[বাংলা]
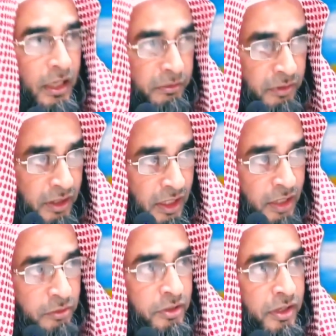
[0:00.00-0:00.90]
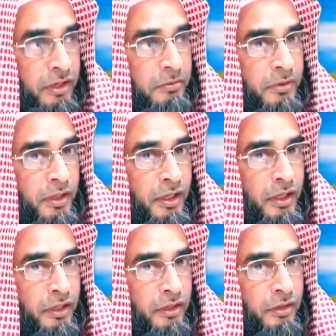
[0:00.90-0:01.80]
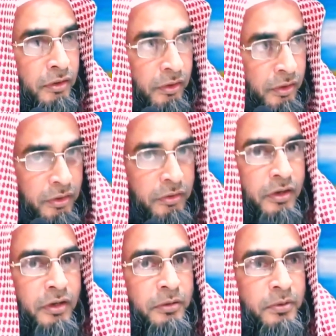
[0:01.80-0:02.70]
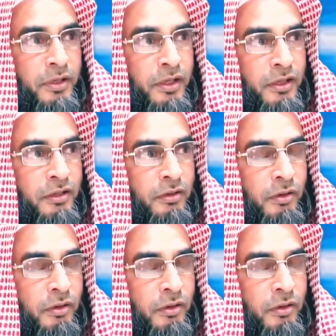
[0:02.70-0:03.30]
এলেমকে আল্লাহ উঠিয়ে নেবেন গ্রহণ করে নেবেন